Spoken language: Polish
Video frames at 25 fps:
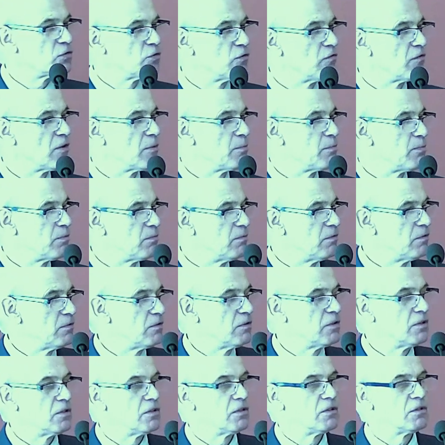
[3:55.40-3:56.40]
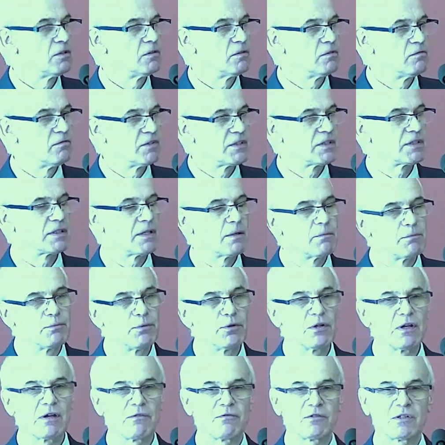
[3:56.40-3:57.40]
tu wy, y,
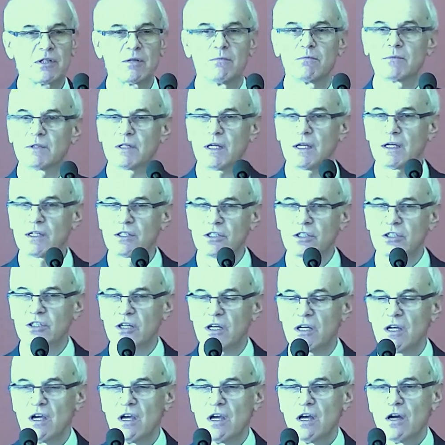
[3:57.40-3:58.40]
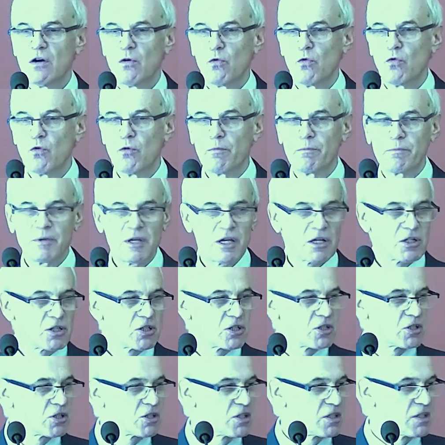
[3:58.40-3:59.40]
występuje w tym tekście,
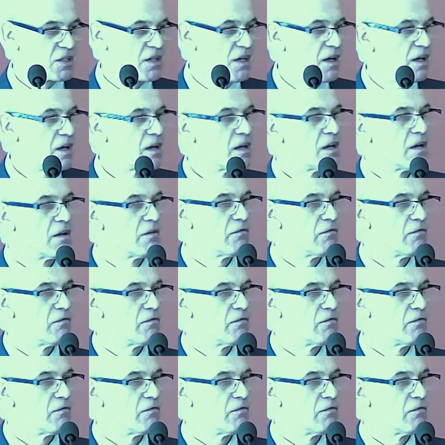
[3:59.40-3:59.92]
łupieszca